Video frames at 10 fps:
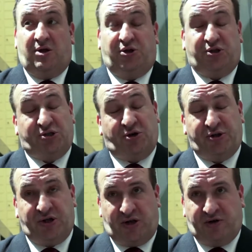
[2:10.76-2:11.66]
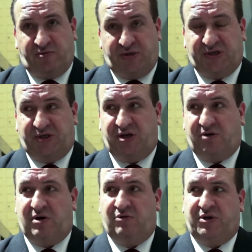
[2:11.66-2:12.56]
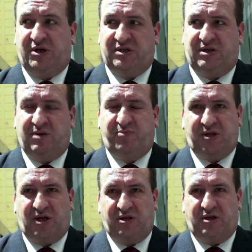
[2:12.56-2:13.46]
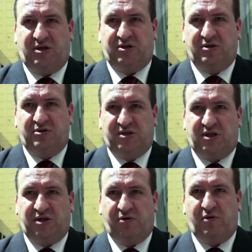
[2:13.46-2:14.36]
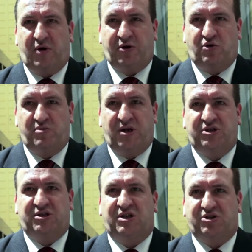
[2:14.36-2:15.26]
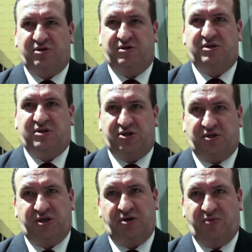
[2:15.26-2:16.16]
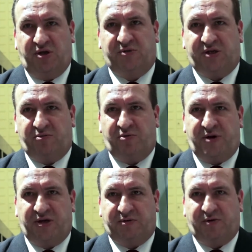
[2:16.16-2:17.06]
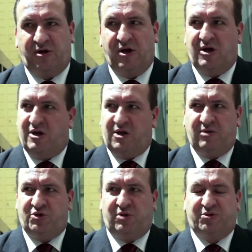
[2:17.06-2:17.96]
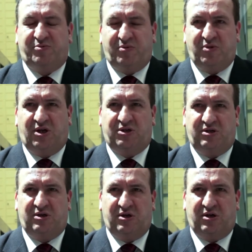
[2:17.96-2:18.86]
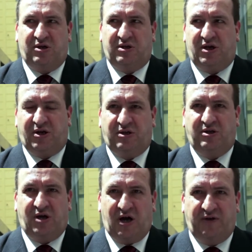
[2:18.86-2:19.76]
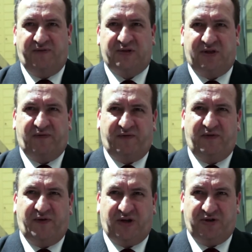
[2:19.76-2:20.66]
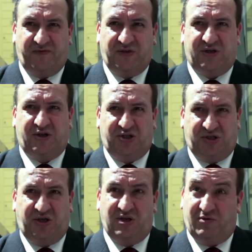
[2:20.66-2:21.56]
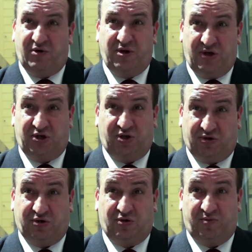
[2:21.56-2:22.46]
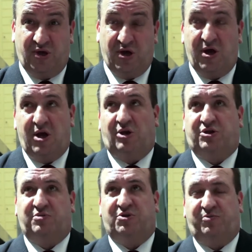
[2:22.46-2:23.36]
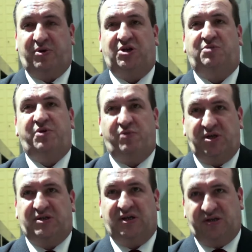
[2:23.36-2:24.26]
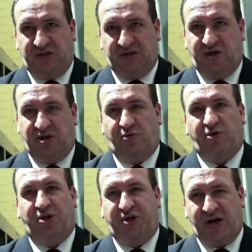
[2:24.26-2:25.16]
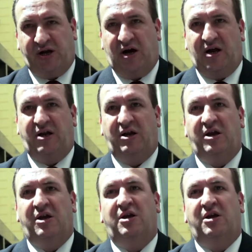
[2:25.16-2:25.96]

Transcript: No to skoro ten argument zadziałał, to ja zadaję pytanie, dlaczego nie zadziałał argument, że zarządcy zarządzają mieniem Skarbu Państwa? Ja nie muszę przypominać się tragedii hali wystawowej w Katowicach, gdzie zginęło ileś osób. No ktoś może powiedzieć, były licencje i zginęło. No tak, ale